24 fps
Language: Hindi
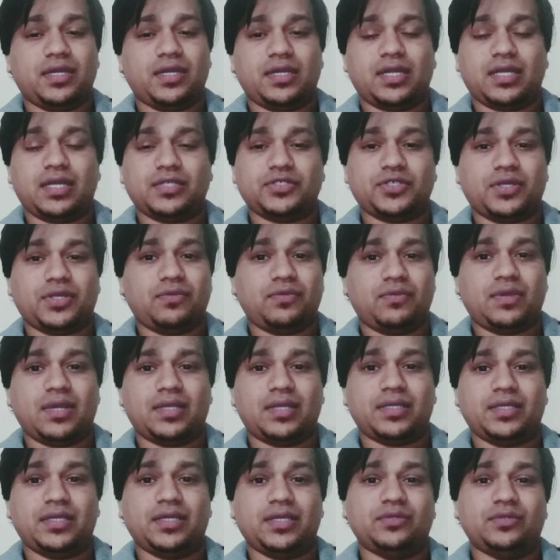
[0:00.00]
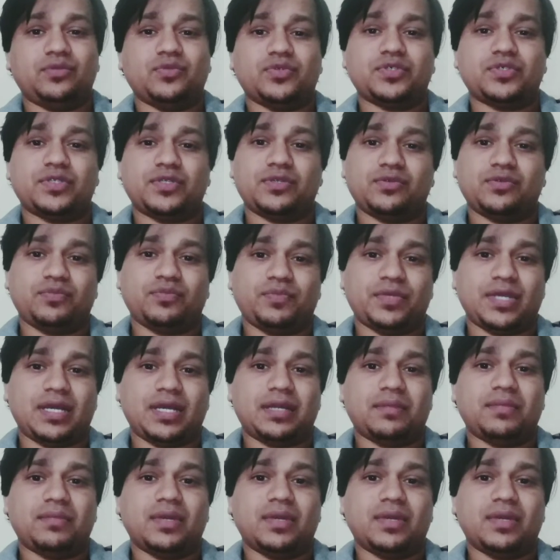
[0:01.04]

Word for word: कहना चाहूंगा कि एक दूसरे को प्यार